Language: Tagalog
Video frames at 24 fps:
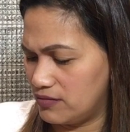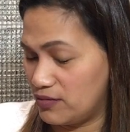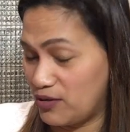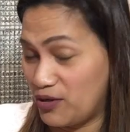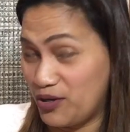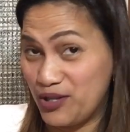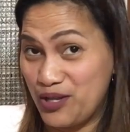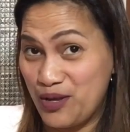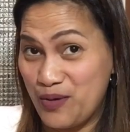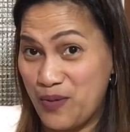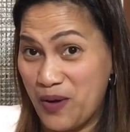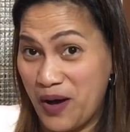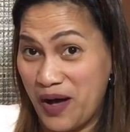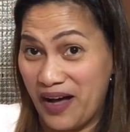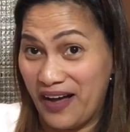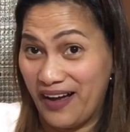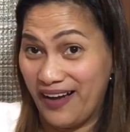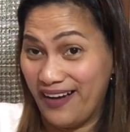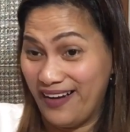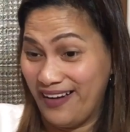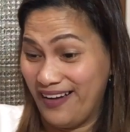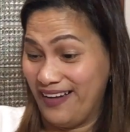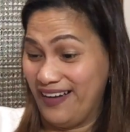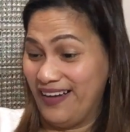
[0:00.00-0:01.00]
O, oh, ba?
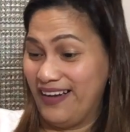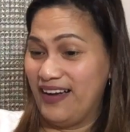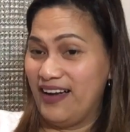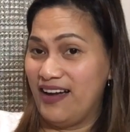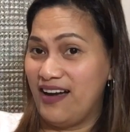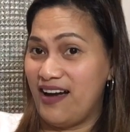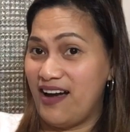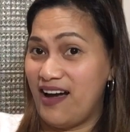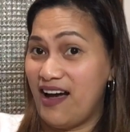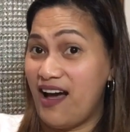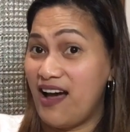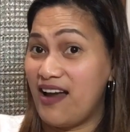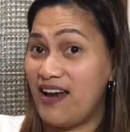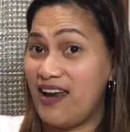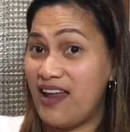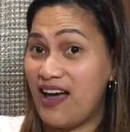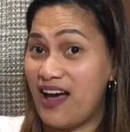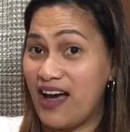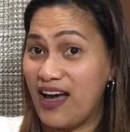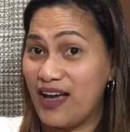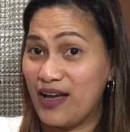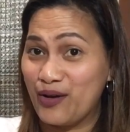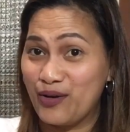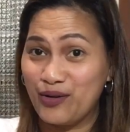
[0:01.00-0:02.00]
Ang
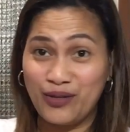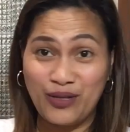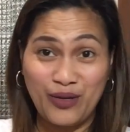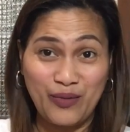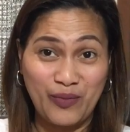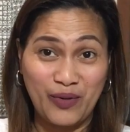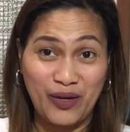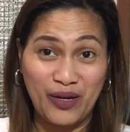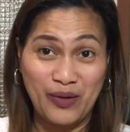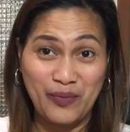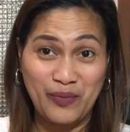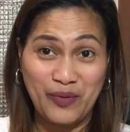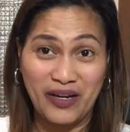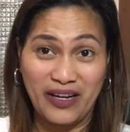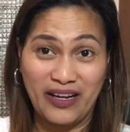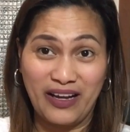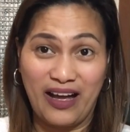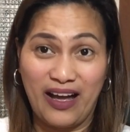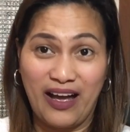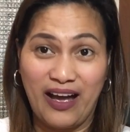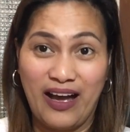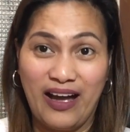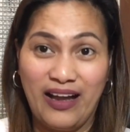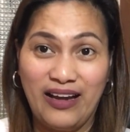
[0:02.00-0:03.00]
layo, di ba?
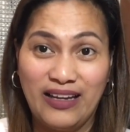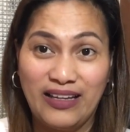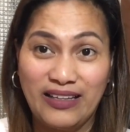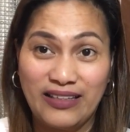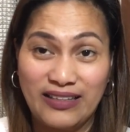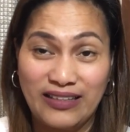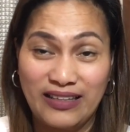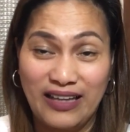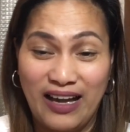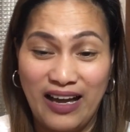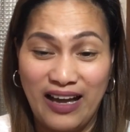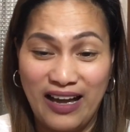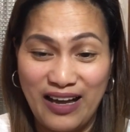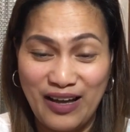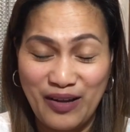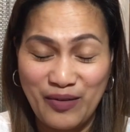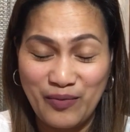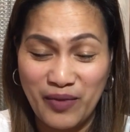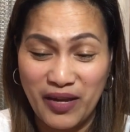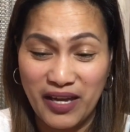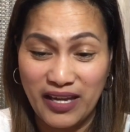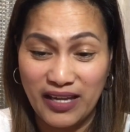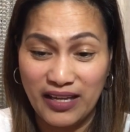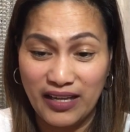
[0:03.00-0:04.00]
Napaghahalata.
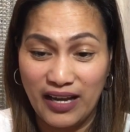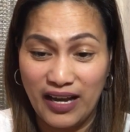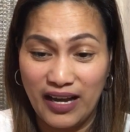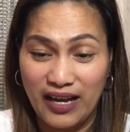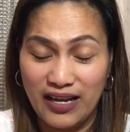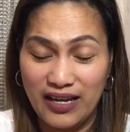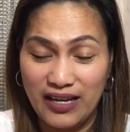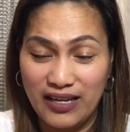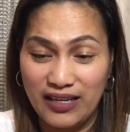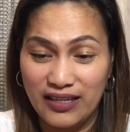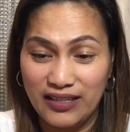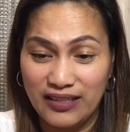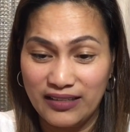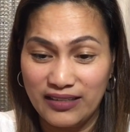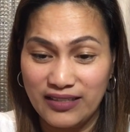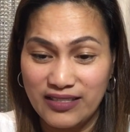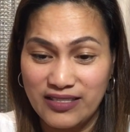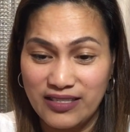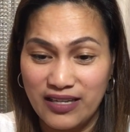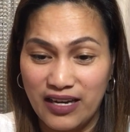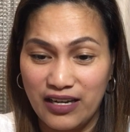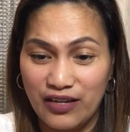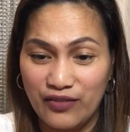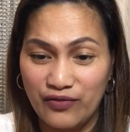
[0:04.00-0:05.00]
Oh my God.
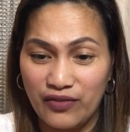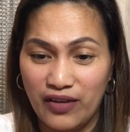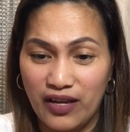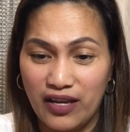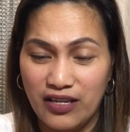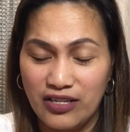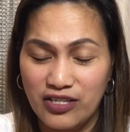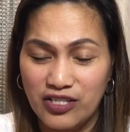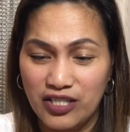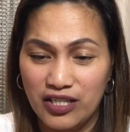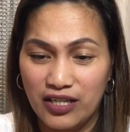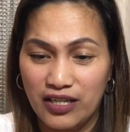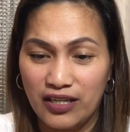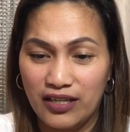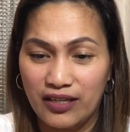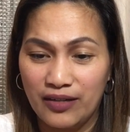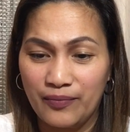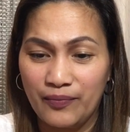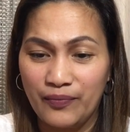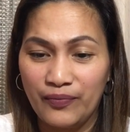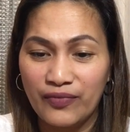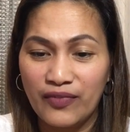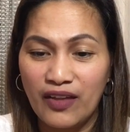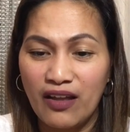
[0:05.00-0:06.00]
Sign of aging.
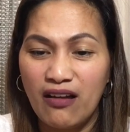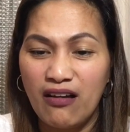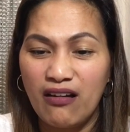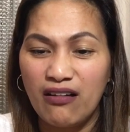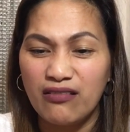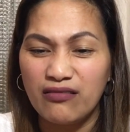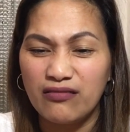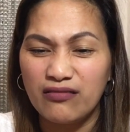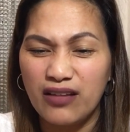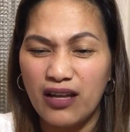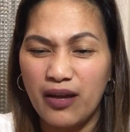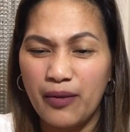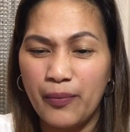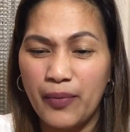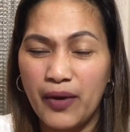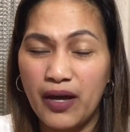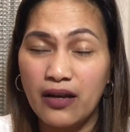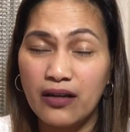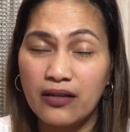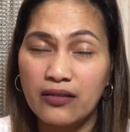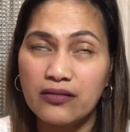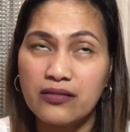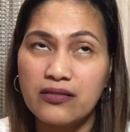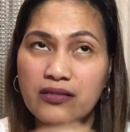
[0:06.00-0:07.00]
Hindi,
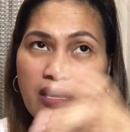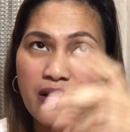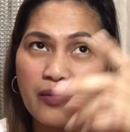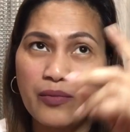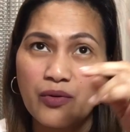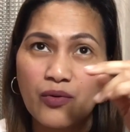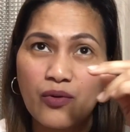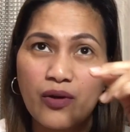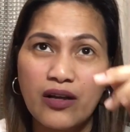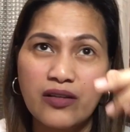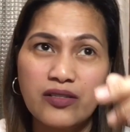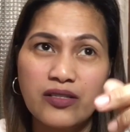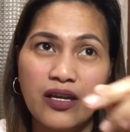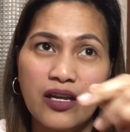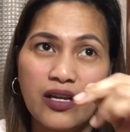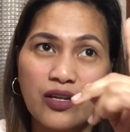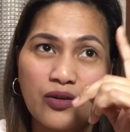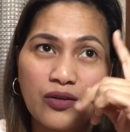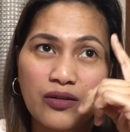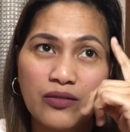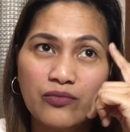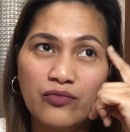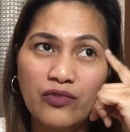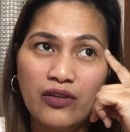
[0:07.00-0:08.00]
parang sabi ko nga sa
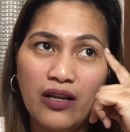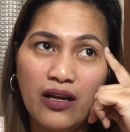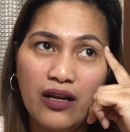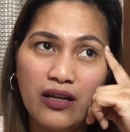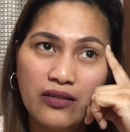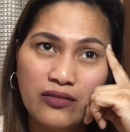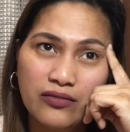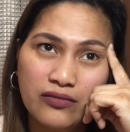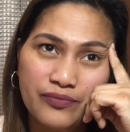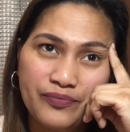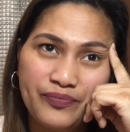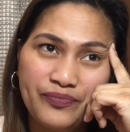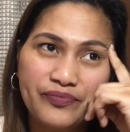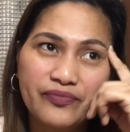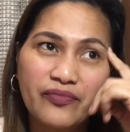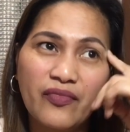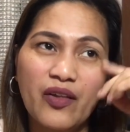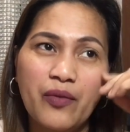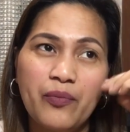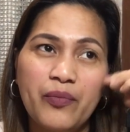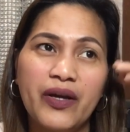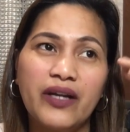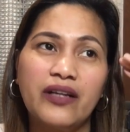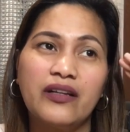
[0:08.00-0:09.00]
inyo, mula nung,
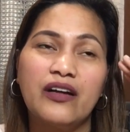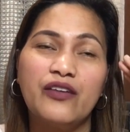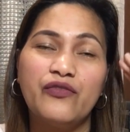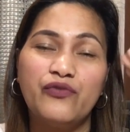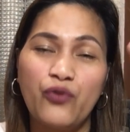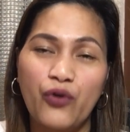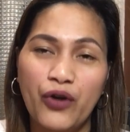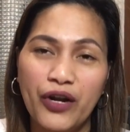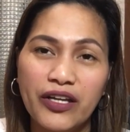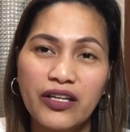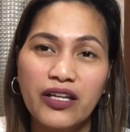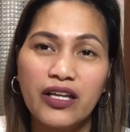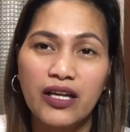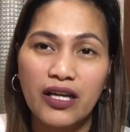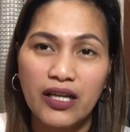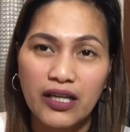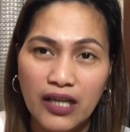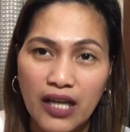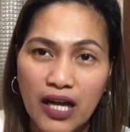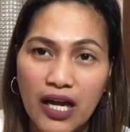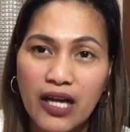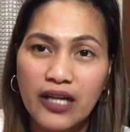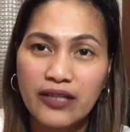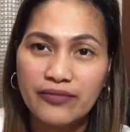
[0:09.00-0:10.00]
pag nag-40 ka
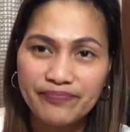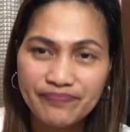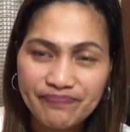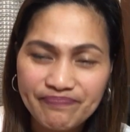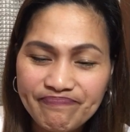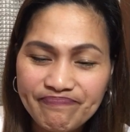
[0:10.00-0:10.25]
na,